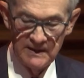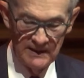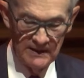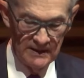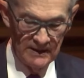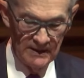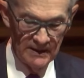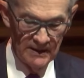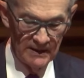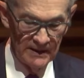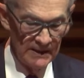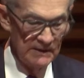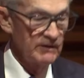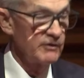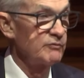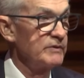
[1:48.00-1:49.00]
น
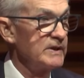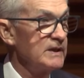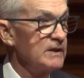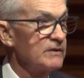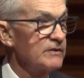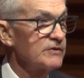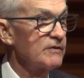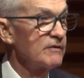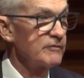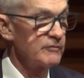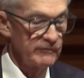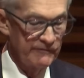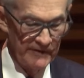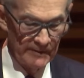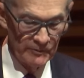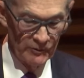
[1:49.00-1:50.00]
ว่าจากข้อมูลไม่
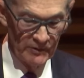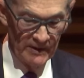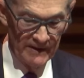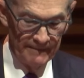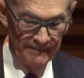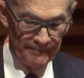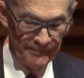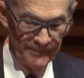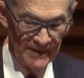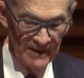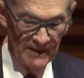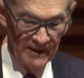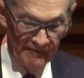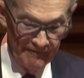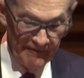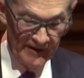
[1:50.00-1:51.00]
นานมานี้ สะท้อนเห็น
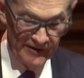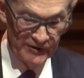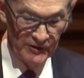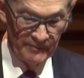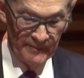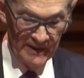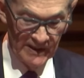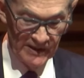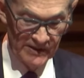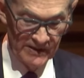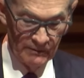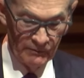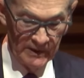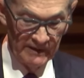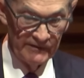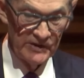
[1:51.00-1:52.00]
ว่าเศรษฐกิจและตลาดแร
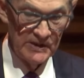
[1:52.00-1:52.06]
งงา